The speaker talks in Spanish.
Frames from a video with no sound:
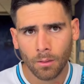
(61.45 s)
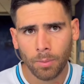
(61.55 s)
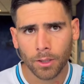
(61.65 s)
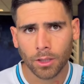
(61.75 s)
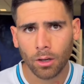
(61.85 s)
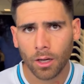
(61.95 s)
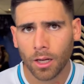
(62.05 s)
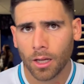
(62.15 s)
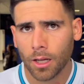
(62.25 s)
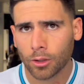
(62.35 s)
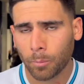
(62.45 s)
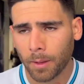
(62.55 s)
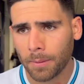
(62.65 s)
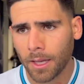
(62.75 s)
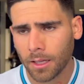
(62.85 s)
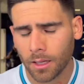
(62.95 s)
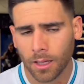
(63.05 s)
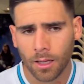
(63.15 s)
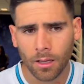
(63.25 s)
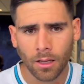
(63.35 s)
Pues creo que súper bien,
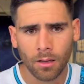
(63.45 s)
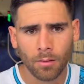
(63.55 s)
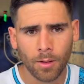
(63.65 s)
eh,